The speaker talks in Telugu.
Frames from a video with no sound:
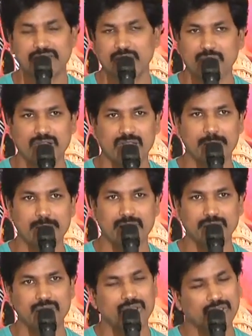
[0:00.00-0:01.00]
అందరూ కూడా
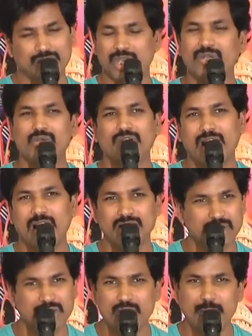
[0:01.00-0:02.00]
నమ్మారు ఎన్నో కాల్స్
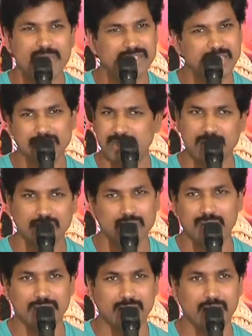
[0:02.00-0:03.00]
ఎన్నో మెసేజ్లు ఎంతో
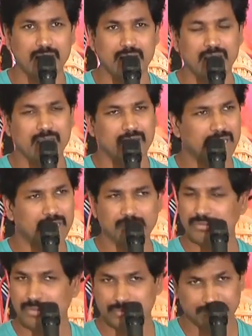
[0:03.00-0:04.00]
విధంగా అండ్
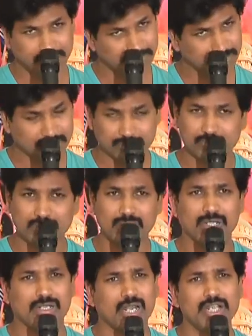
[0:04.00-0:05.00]

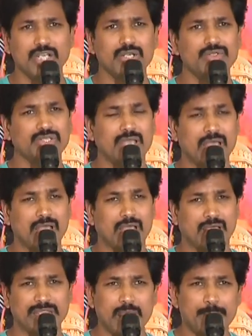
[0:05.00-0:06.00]
కంటిన్యూస్గా
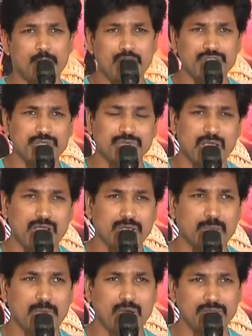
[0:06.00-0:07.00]
అదే పాజిటివ్ టాకు
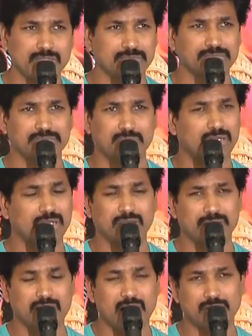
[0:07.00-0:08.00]
మౌత్
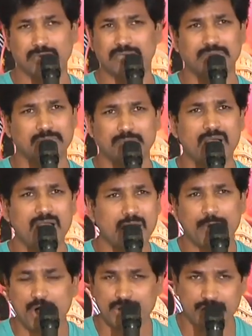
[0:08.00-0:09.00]
టాకు బాగా
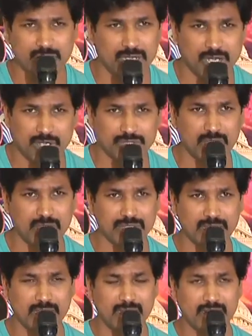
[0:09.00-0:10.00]
పాజిటివ్గా నడుస్తూ
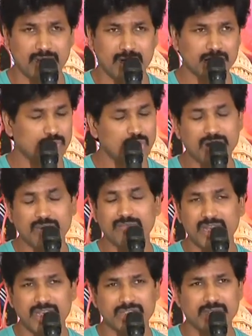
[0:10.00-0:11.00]
ఉంది is గోయింగ్
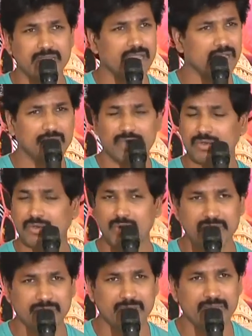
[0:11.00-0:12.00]
వెరీ స్టడీ అండ్ we
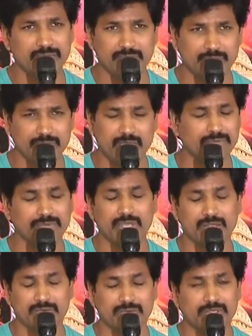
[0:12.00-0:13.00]
గోయింగ్ వెరీ very, we are, we
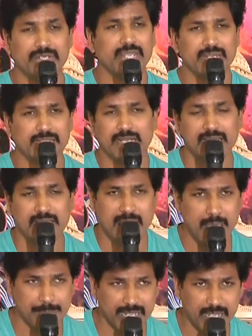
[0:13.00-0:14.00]
are
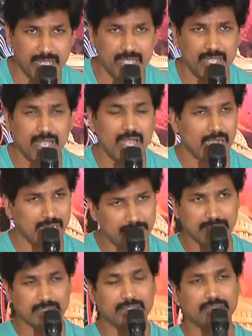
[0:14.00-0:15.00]
really, అండ్
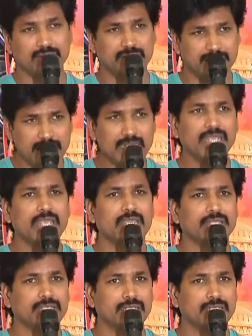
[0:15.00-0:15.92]
దీనికి